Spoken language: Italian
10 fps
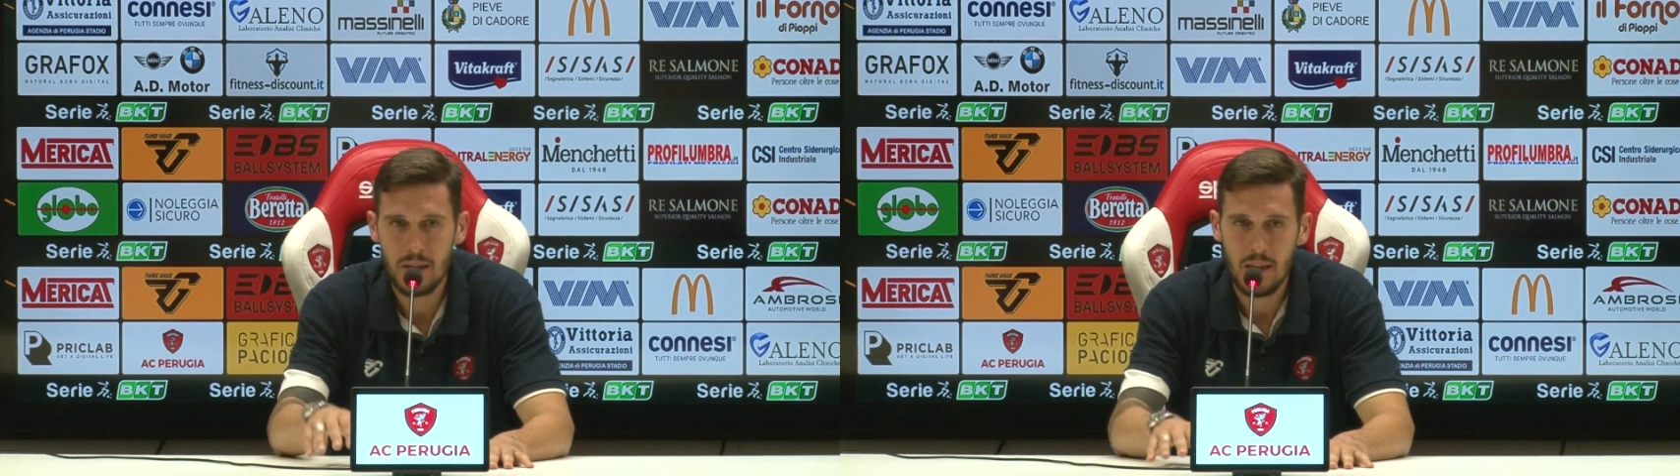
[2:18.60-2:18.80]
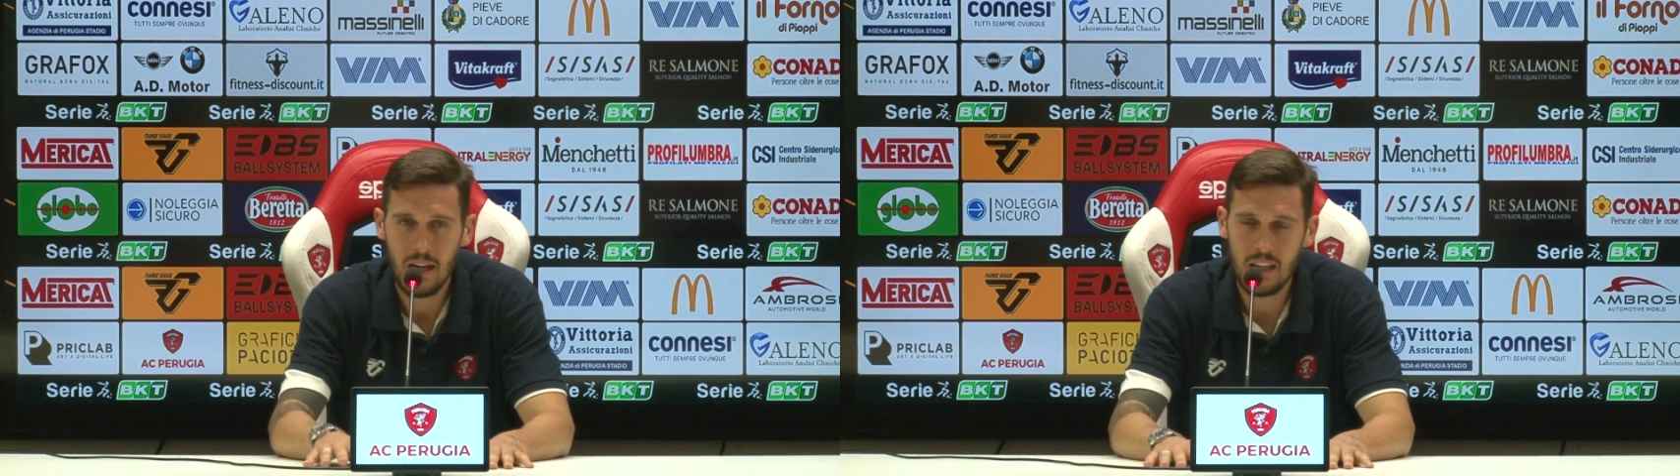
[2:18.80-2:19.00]

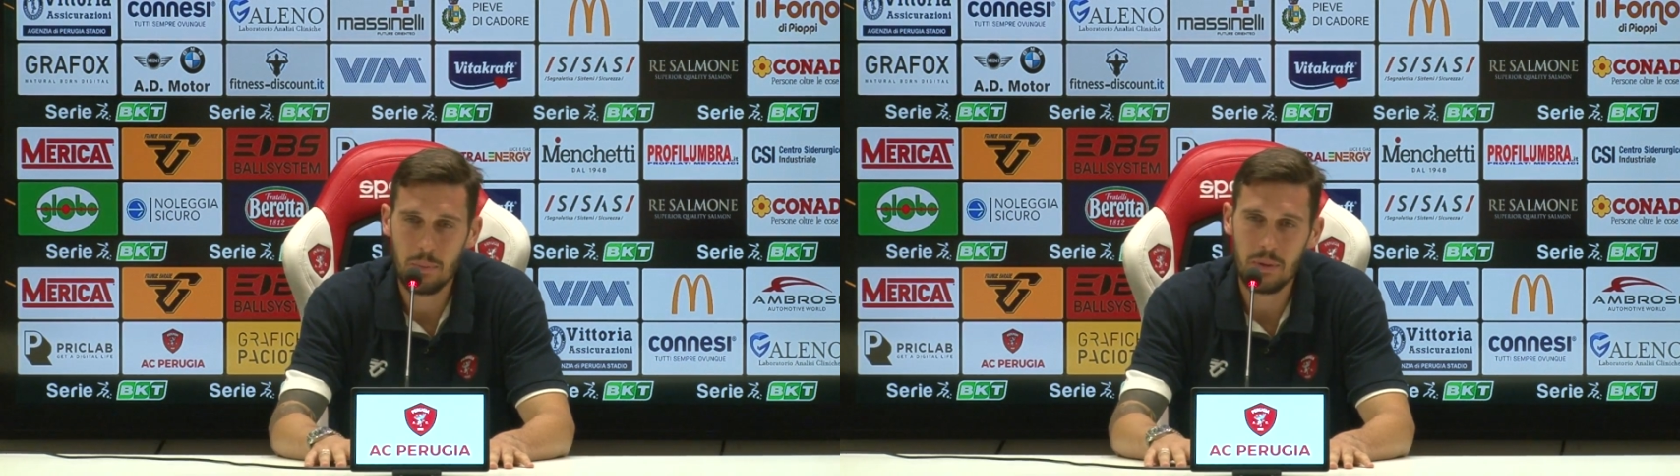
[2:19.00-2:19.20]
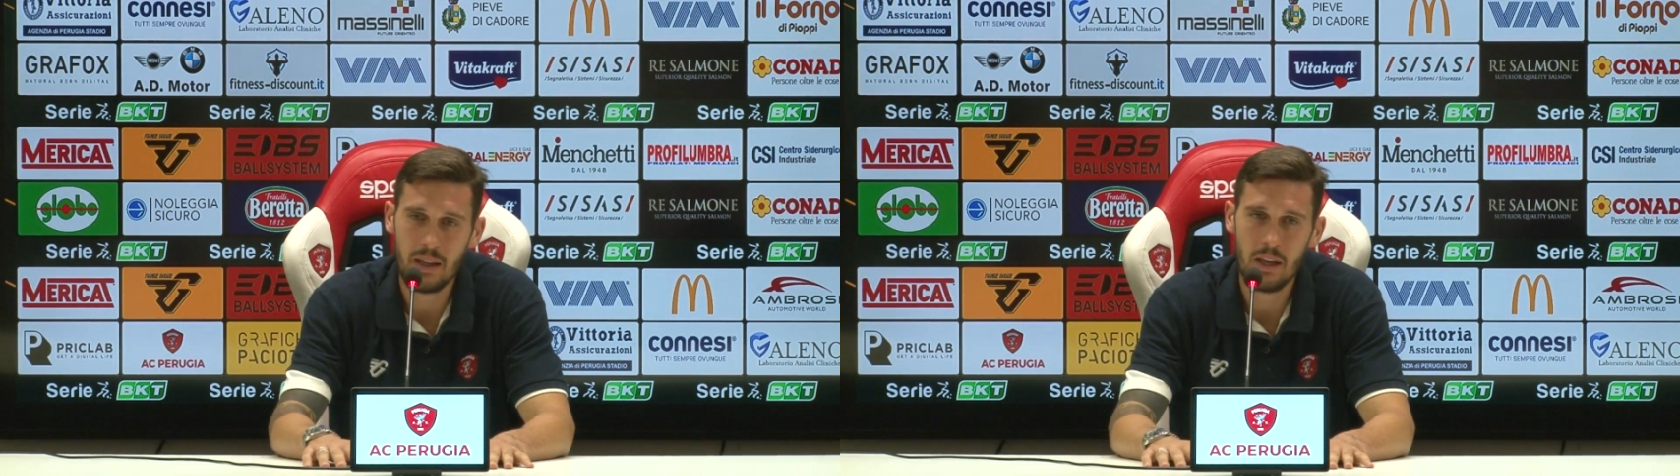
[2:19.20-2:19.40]
anche
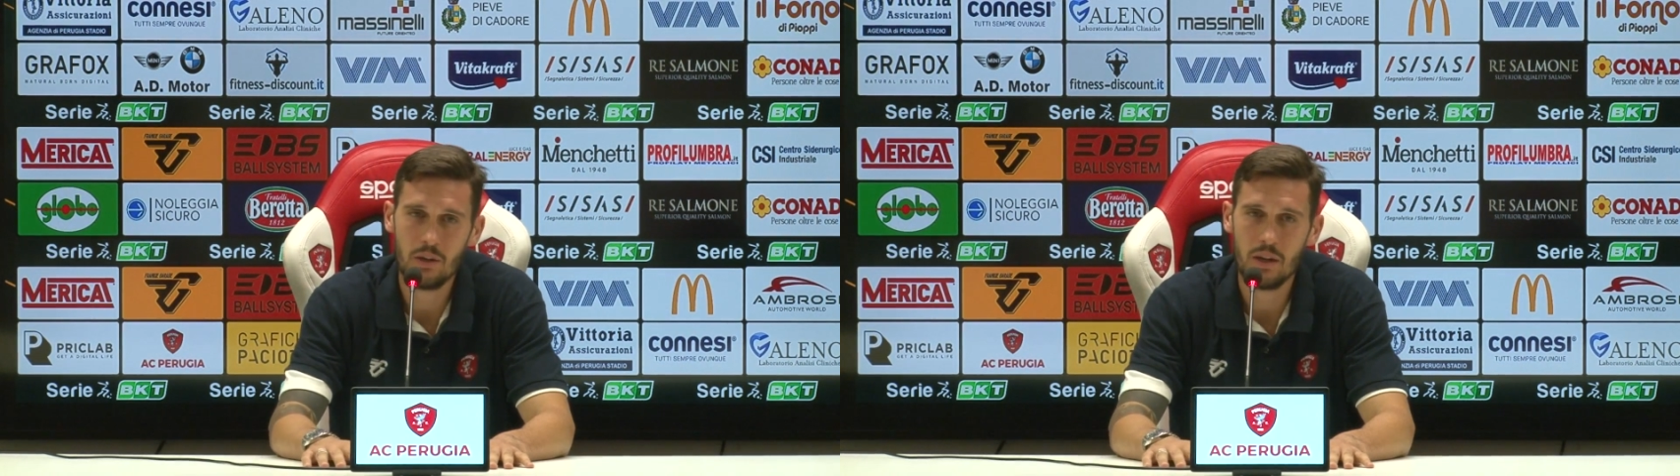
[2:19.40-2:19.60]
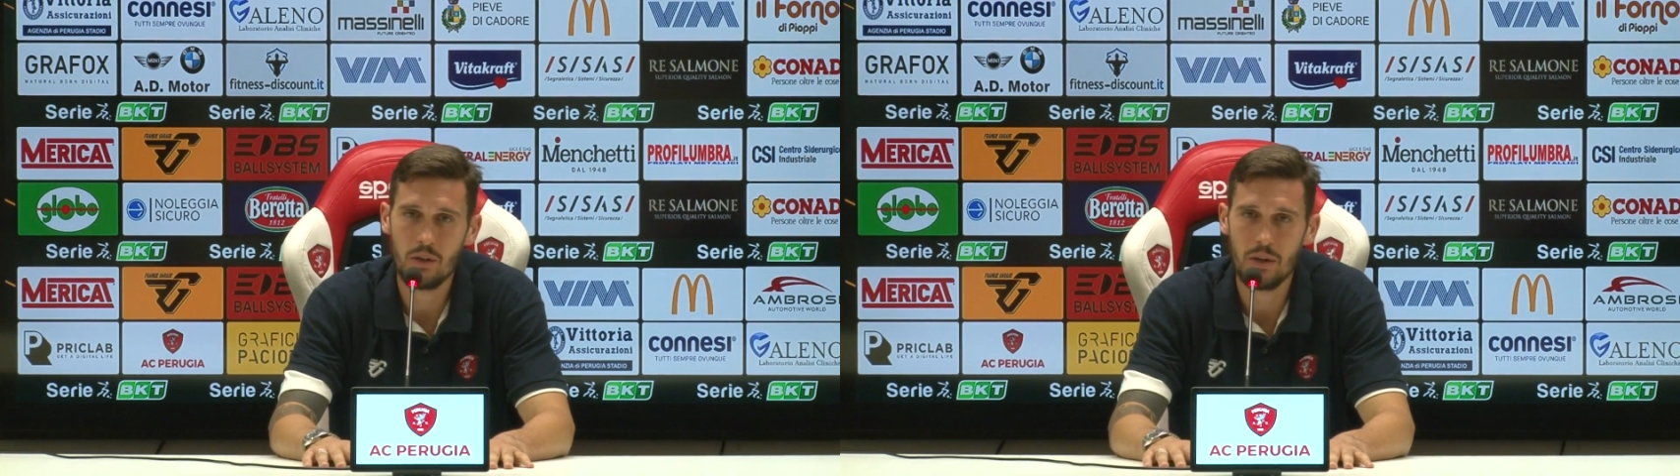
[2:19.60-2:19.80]
perché io
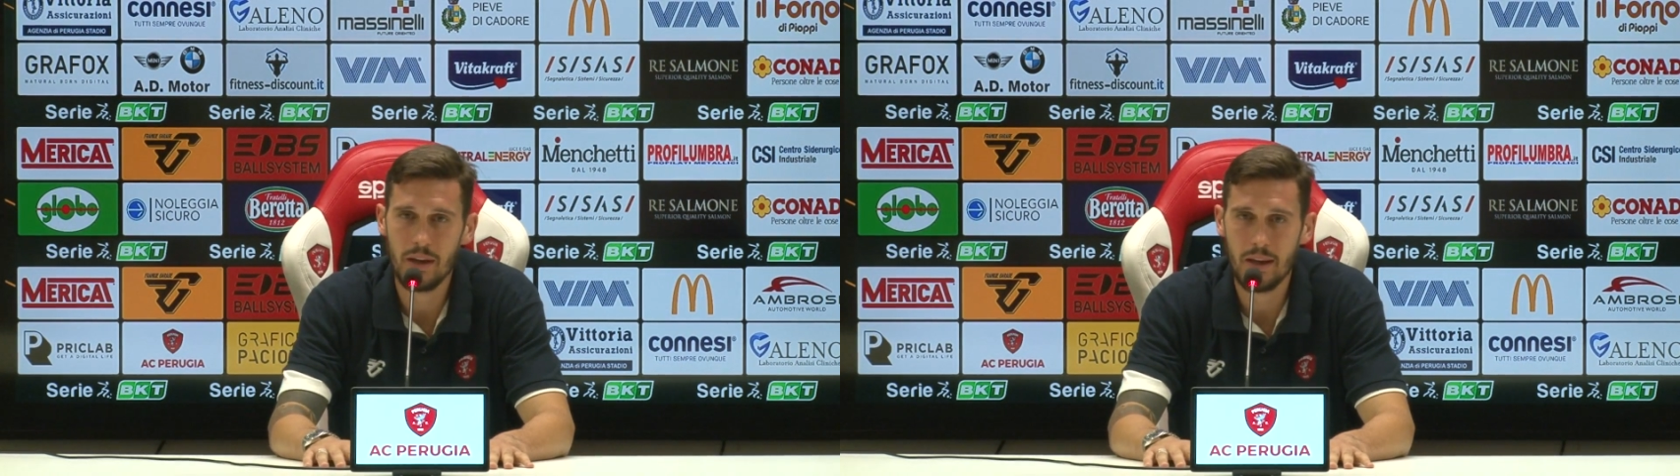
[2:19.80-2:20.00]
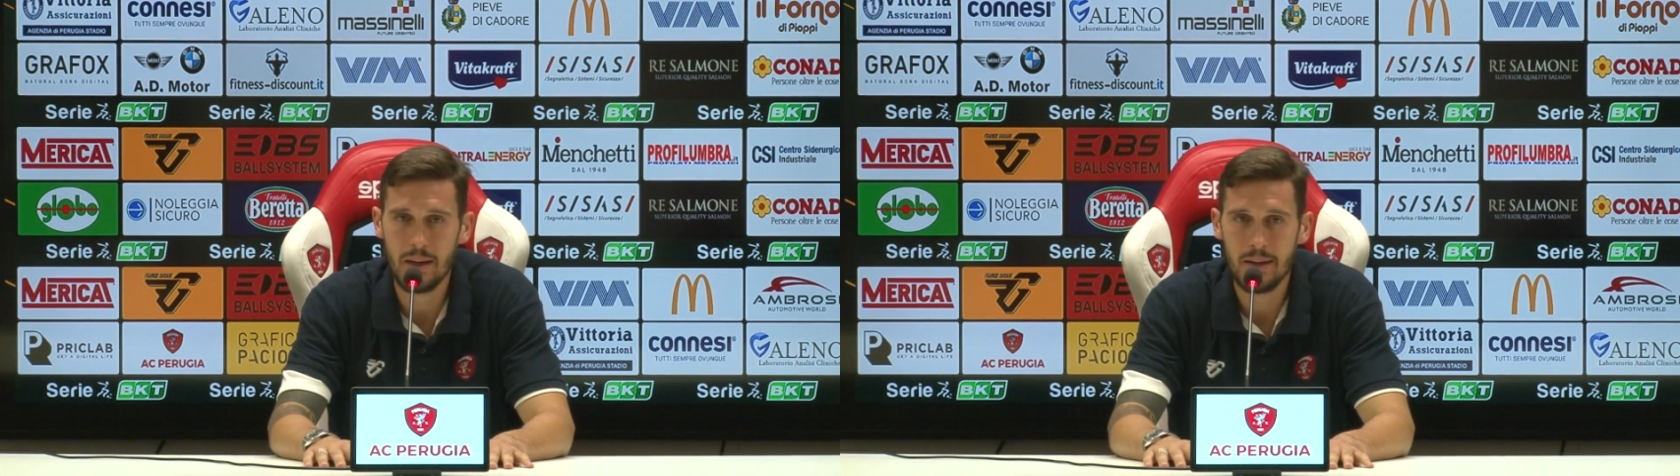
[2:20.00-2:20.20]
credo
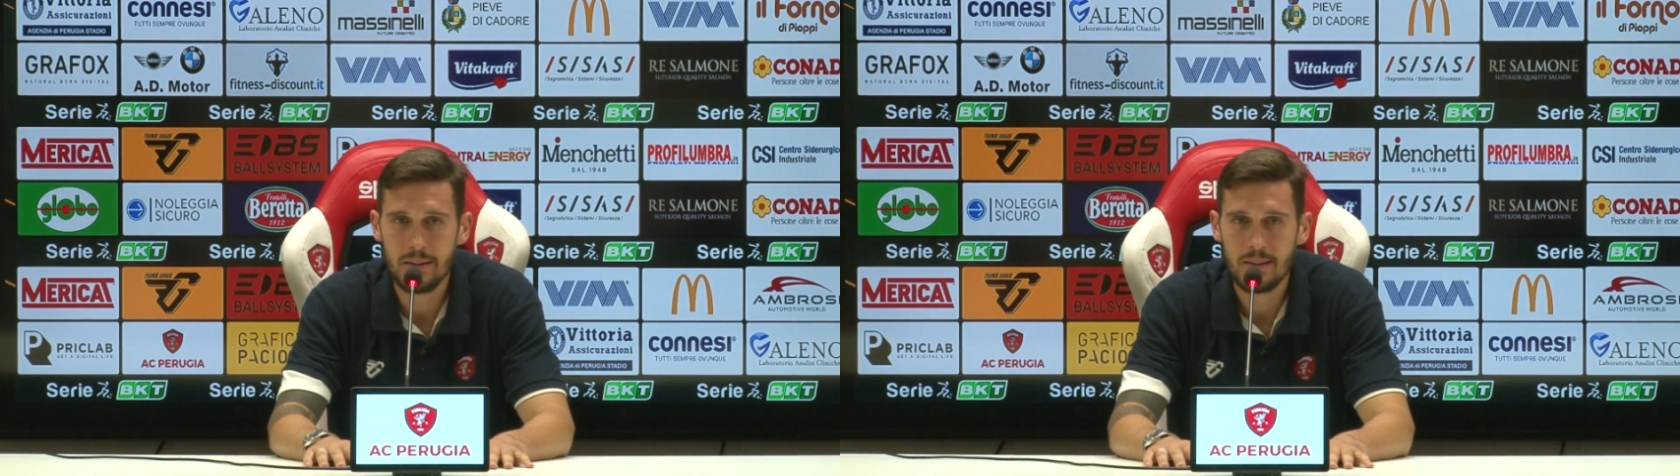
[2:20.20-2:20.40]
che